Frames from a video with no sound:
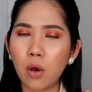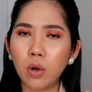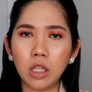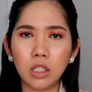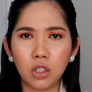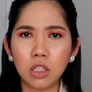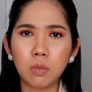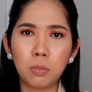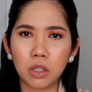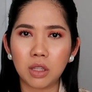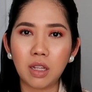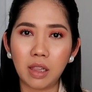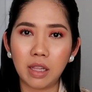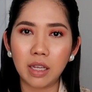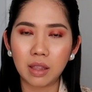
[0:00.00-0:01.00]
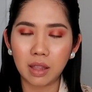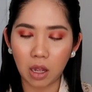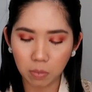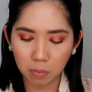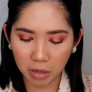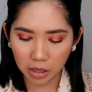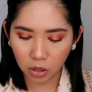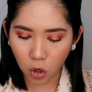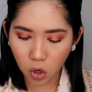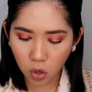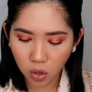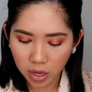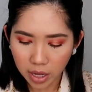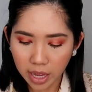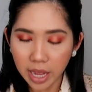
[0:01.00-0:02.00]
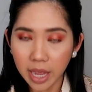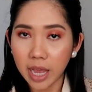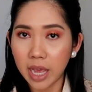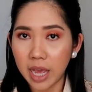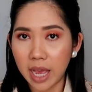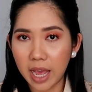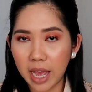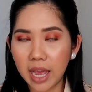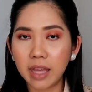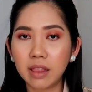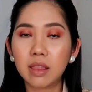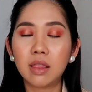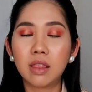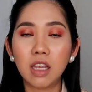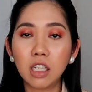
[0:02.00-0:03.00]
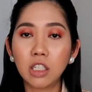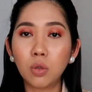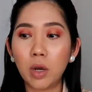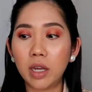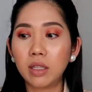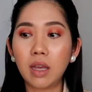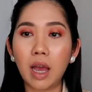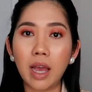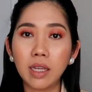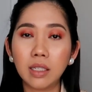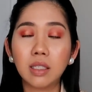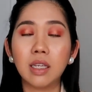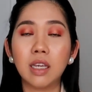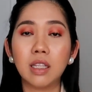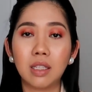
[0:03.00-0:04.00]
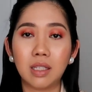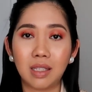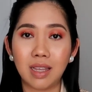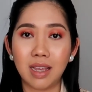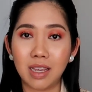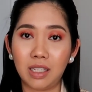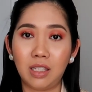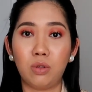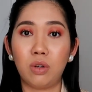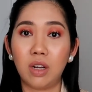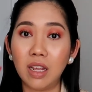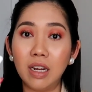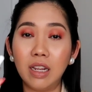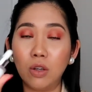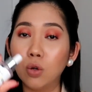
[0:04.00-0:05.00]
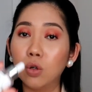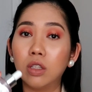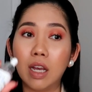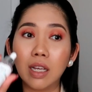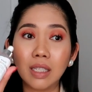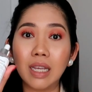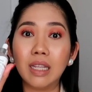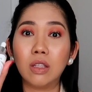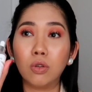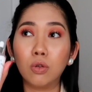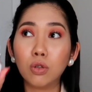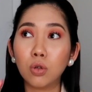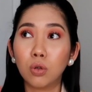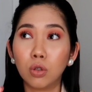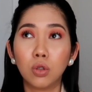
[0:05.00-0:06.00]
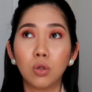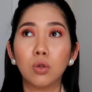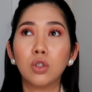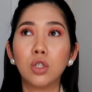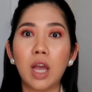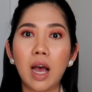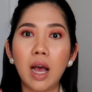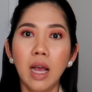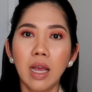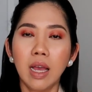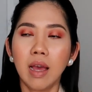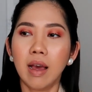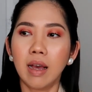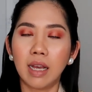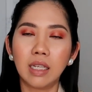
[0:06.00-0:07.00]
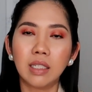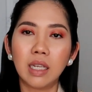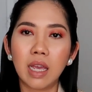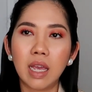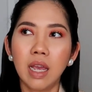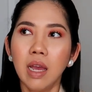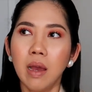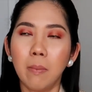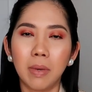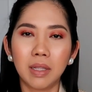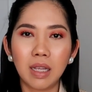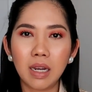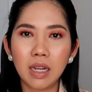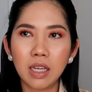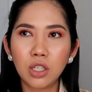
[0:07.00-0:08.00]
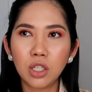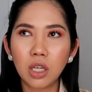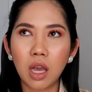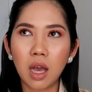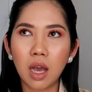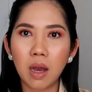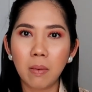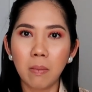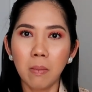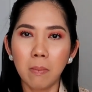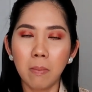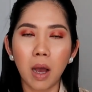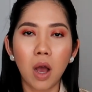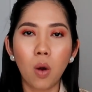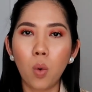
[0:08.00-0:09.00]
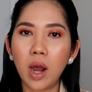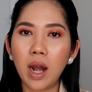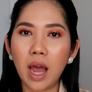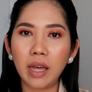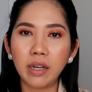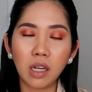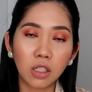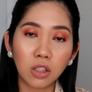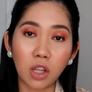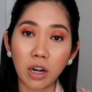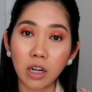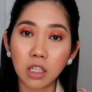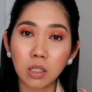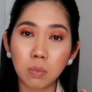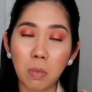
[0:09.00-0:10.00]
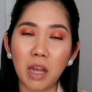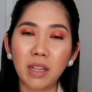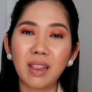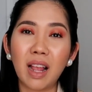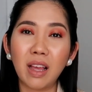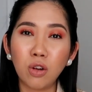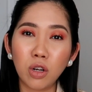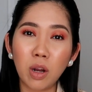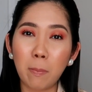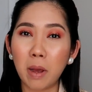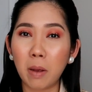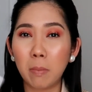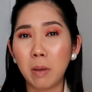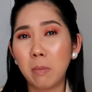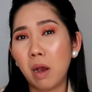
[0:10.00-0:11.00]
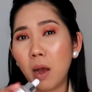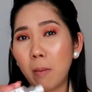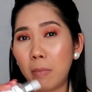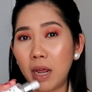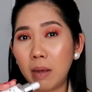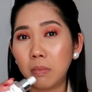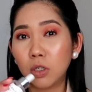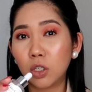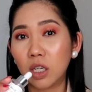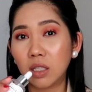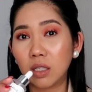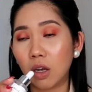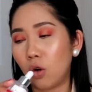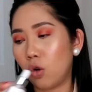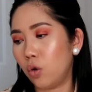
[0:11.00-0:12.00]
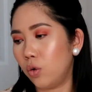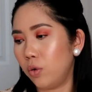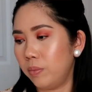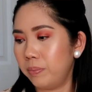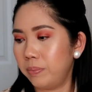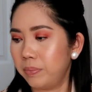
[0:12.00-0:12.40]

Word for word: I will just put the link down below. And this one, guys, it is really good. As in, gustong-gusto ko siya. Kasi madali siyang makawala ng dark spot, lalo na pag may mga blemishes ako.